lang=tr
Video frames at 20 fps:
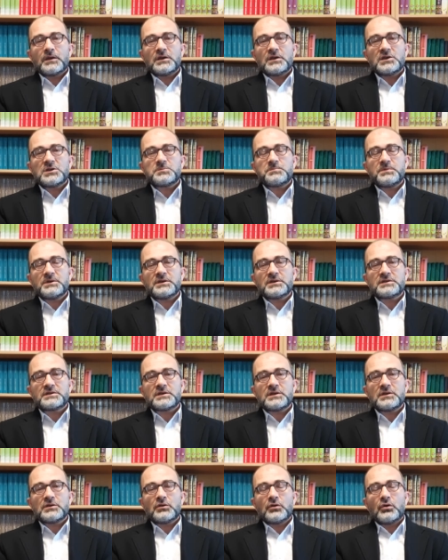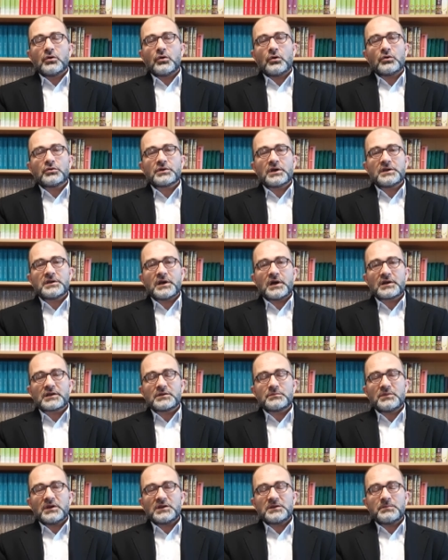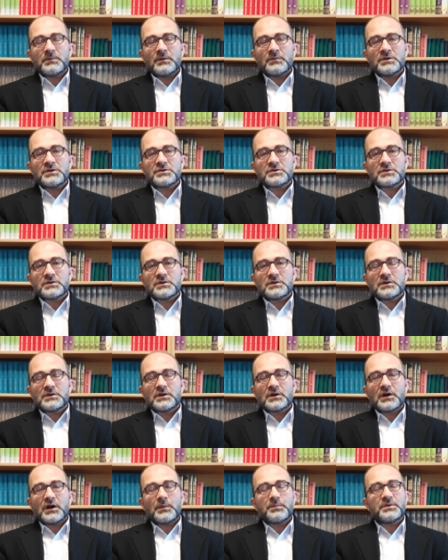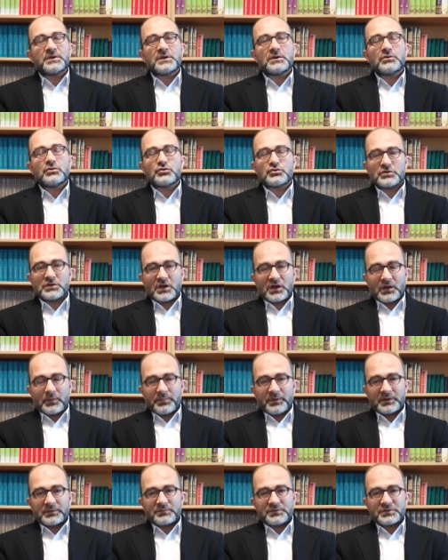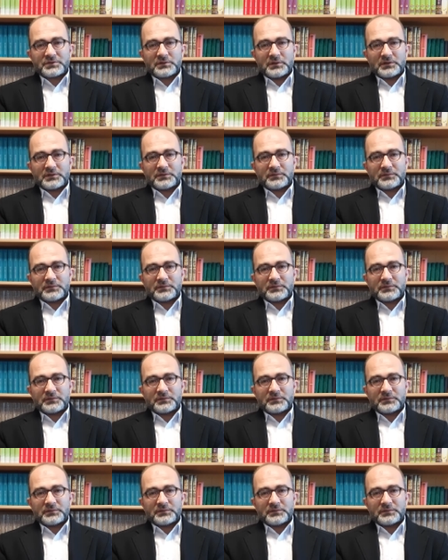hiçbirisi ona yardım etmemiş, kapıyı yüzüne kapatmıştır.